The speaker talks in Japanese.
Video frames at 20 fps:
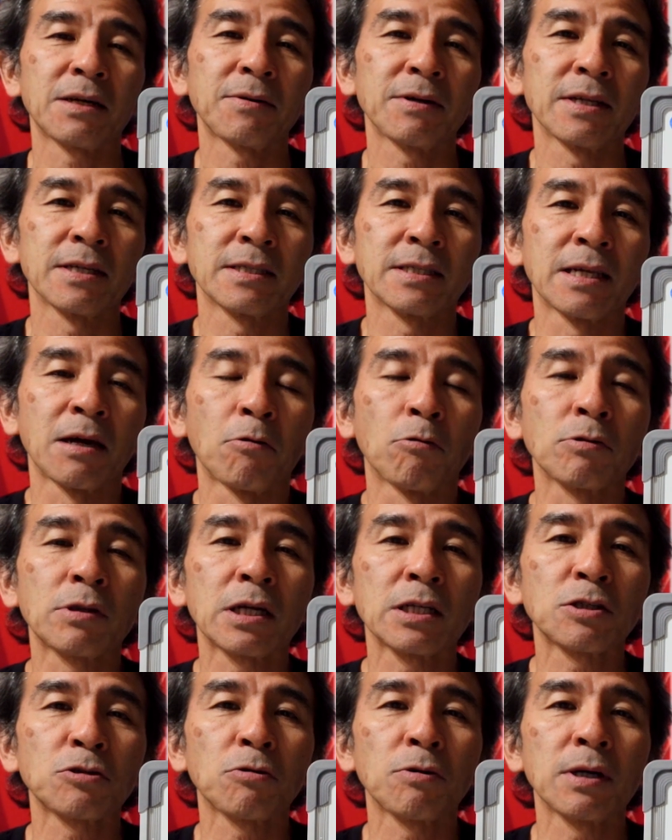またはですね、
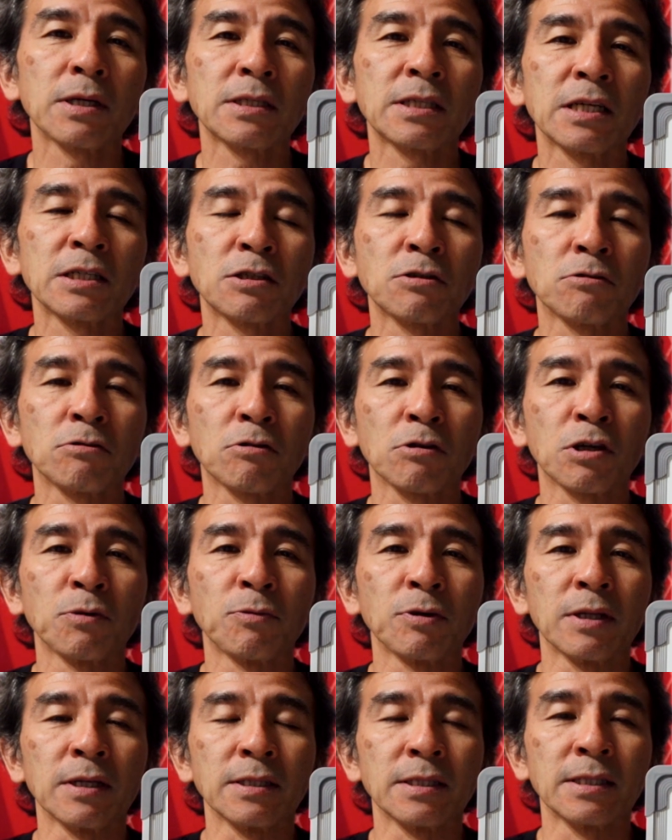大谷翔平選手の
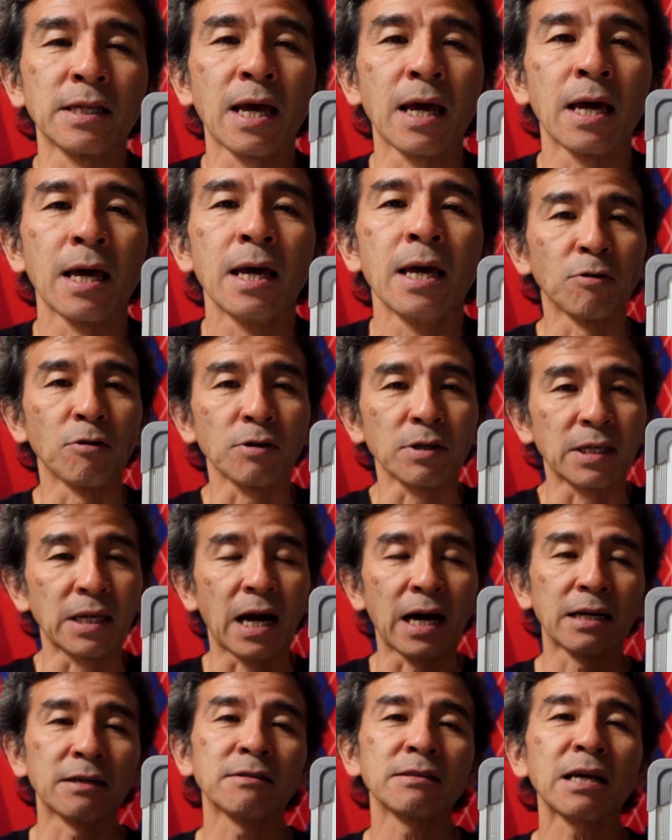時もですね、
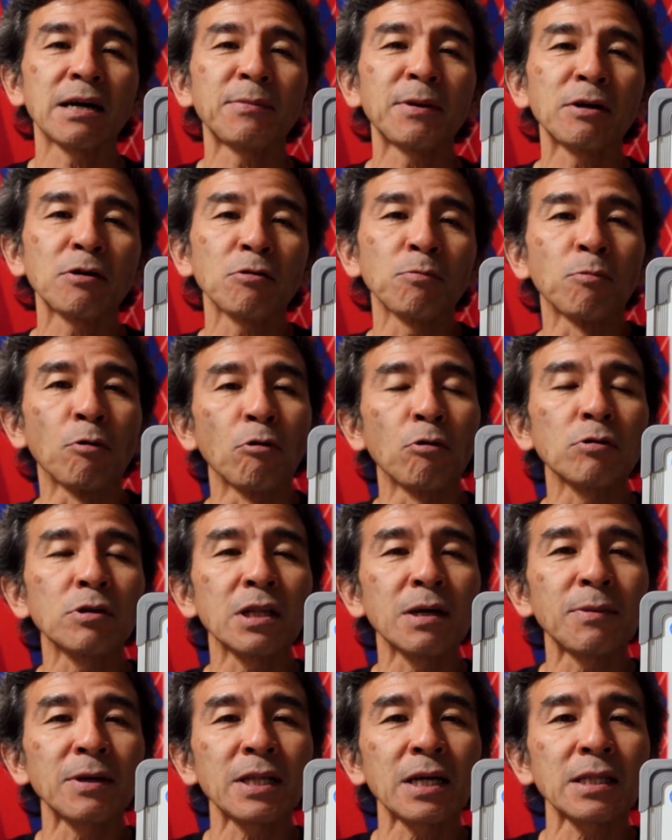逆球のボール球
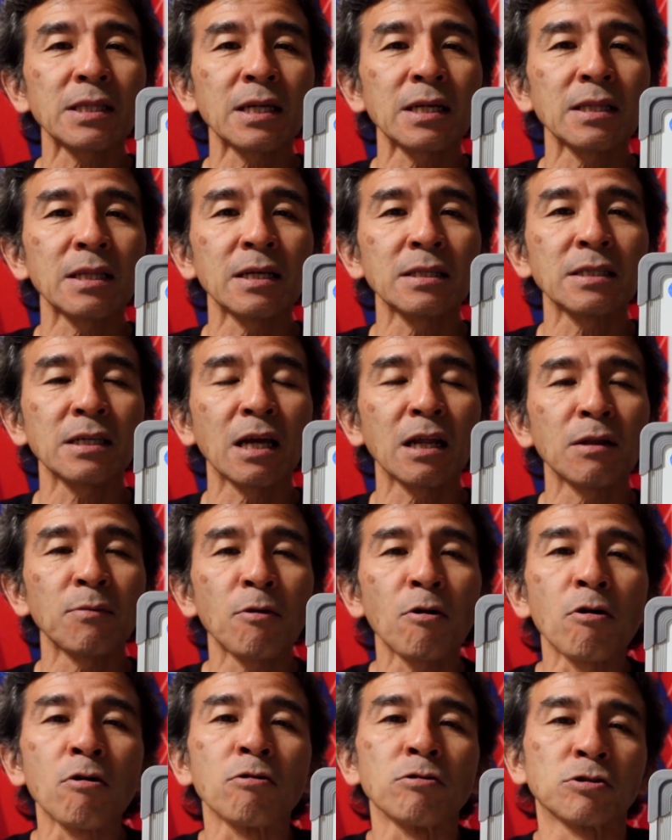だったんですけれど
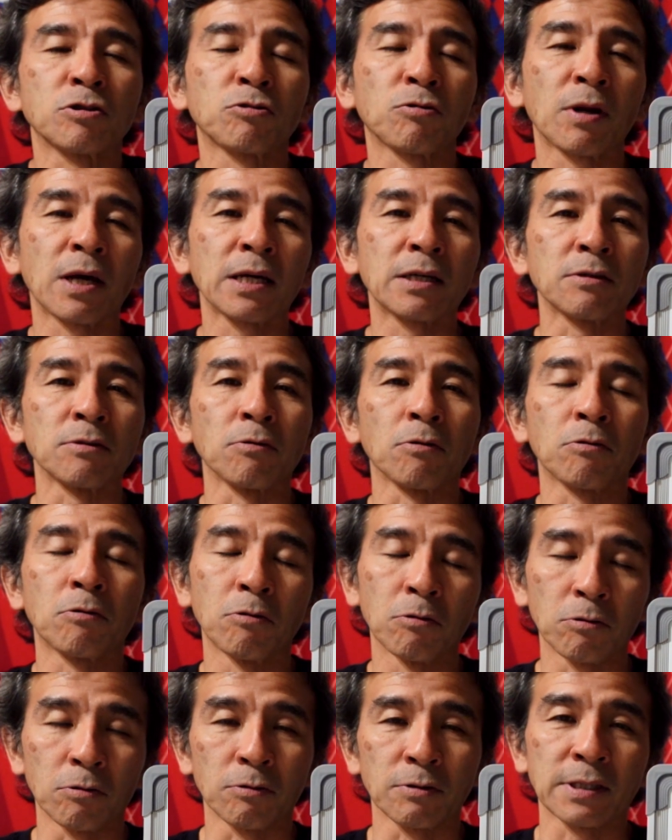も、ストライクの
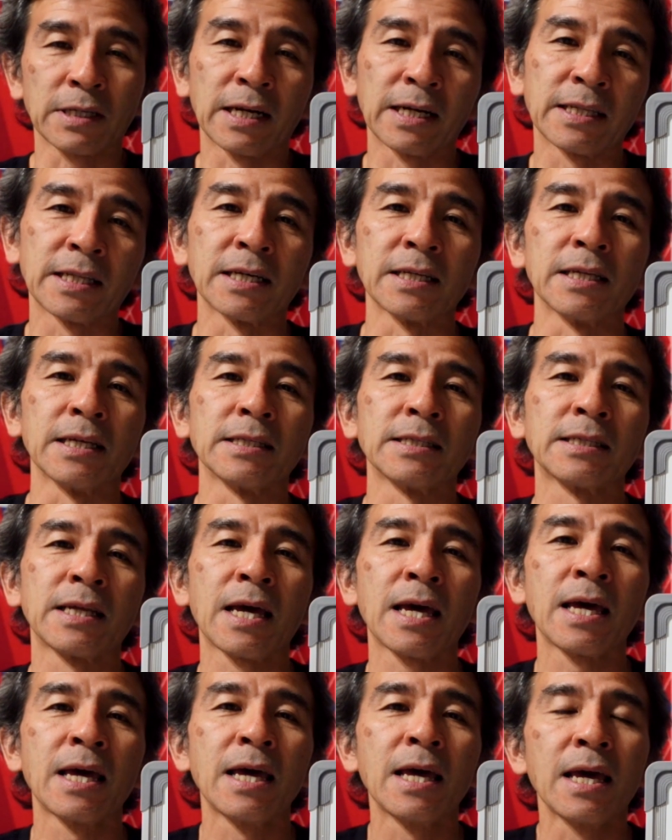コールをされたりですね、
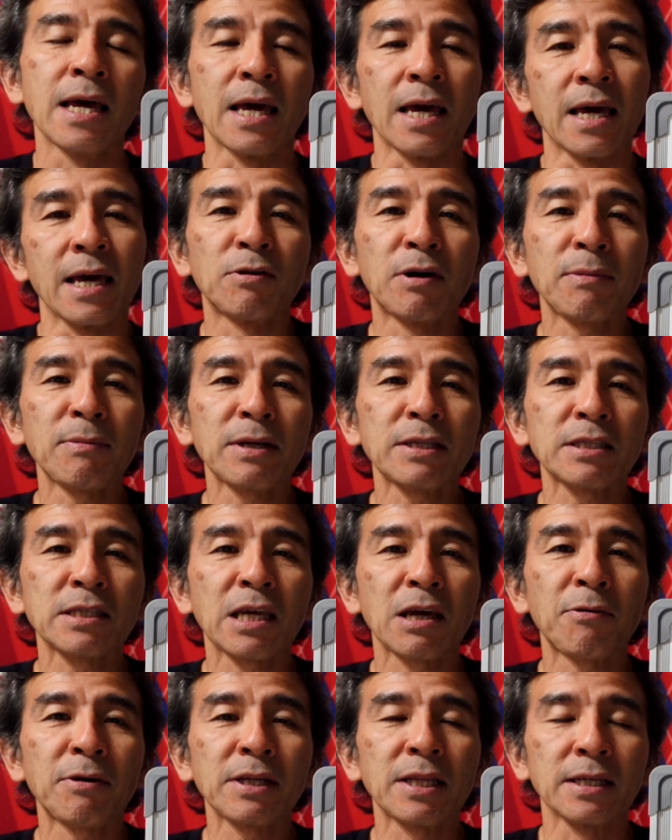えー、極
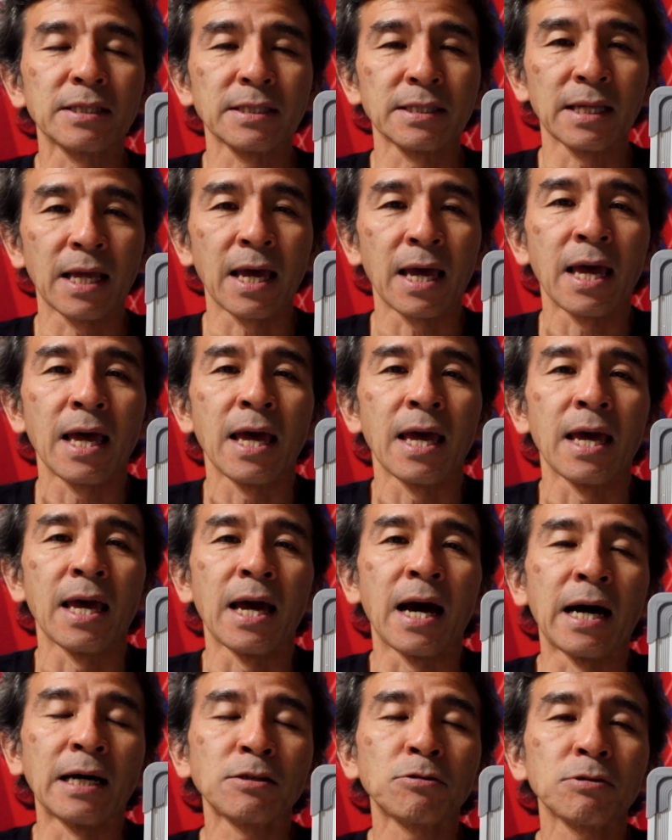めつけはですね、
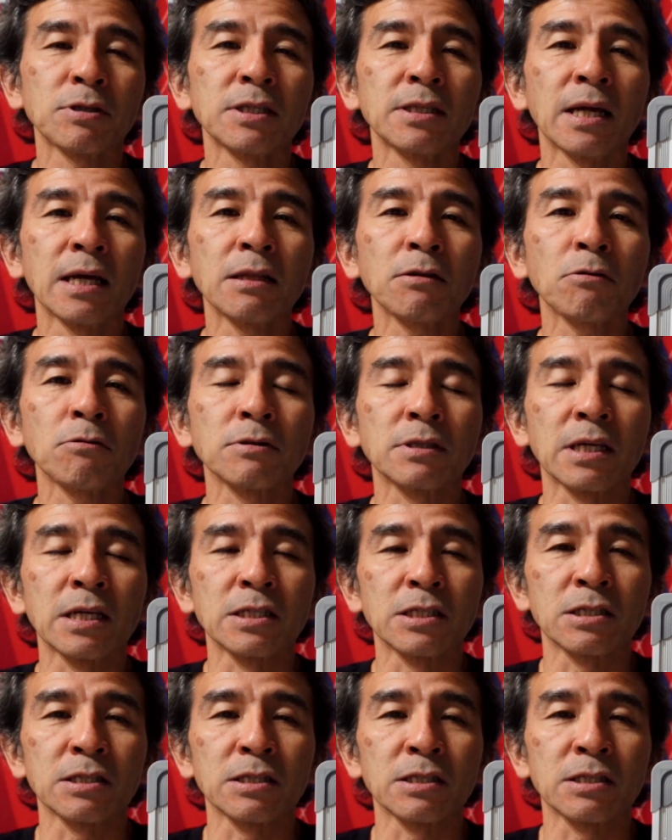えー、アントニー・レンド